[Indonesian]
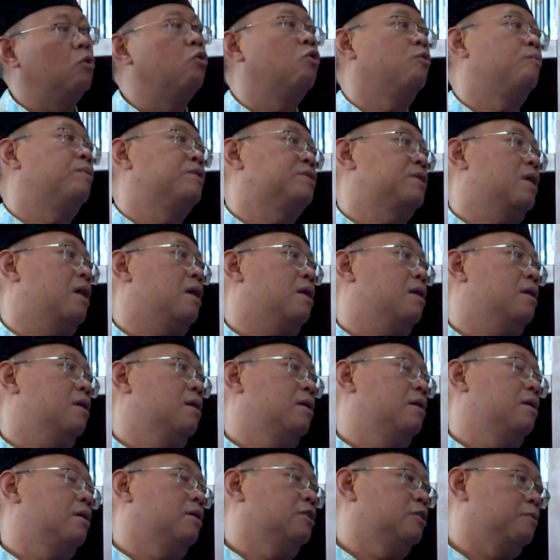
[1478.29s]
guru besar
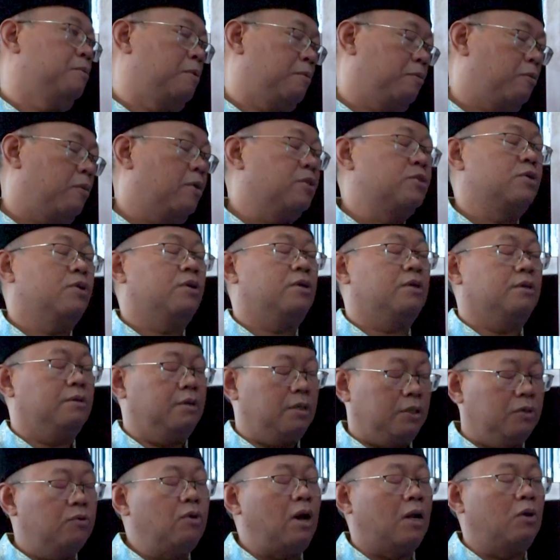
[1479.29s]
sebagai profesor
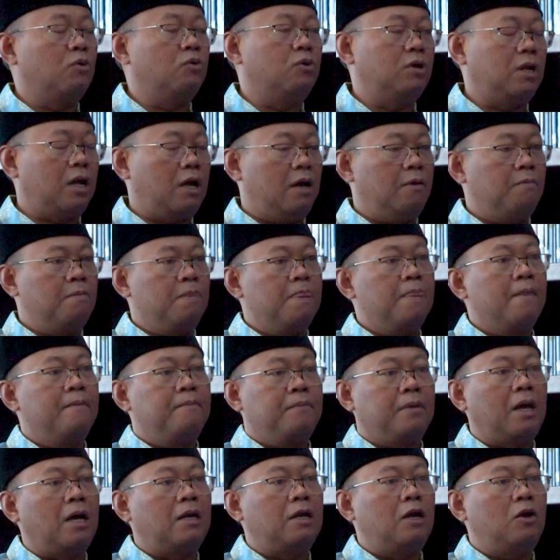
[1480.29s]
itu anugerah
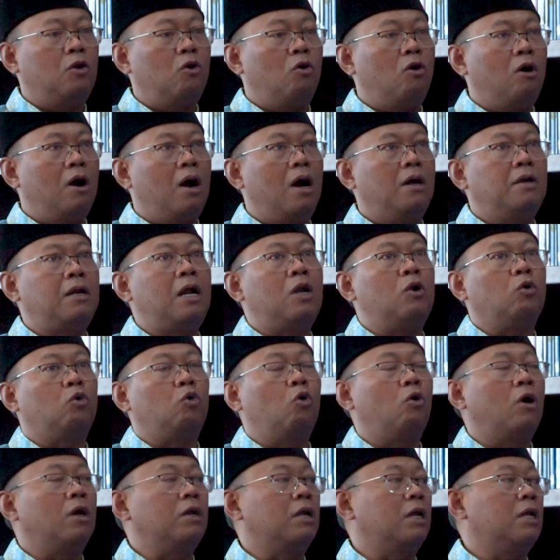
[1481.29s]
karena doa dan
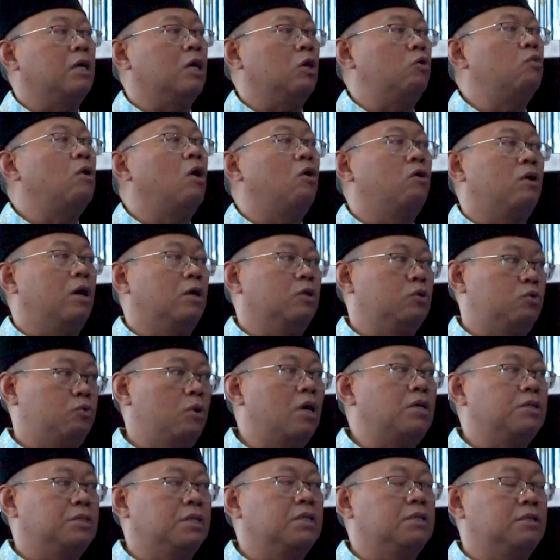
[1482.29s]
dukungan dari kedua orang
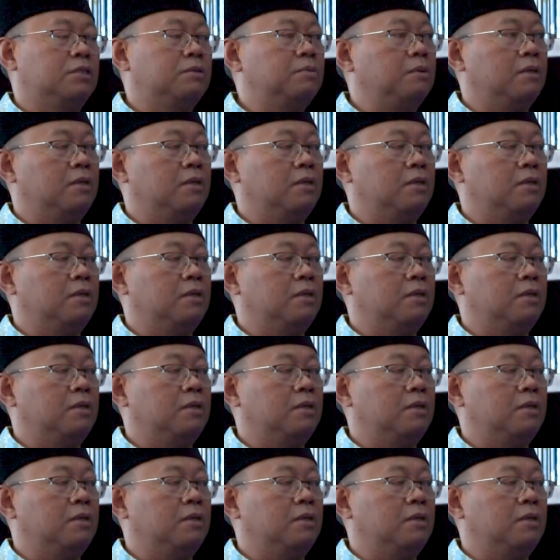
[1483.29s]
tua saya